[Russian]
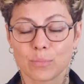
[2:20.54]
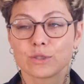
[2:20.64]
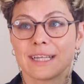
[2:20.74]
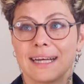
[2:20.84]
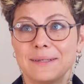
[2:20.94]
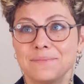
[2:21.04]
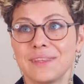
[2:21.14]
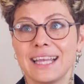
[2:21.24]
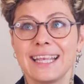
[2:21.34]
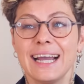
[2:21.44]
Просто
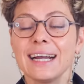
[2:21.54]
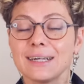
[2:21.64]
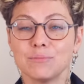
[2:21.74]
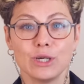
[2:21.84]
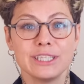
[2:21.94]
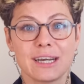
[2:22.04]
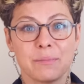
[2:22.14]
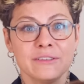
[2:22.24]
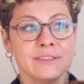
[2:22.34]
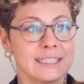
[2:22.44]
на днях мой
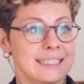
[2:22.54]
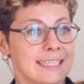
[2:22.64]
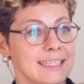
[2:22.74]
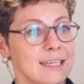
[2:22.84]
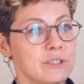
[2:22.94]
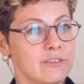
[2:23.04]
терапевт э, задала мне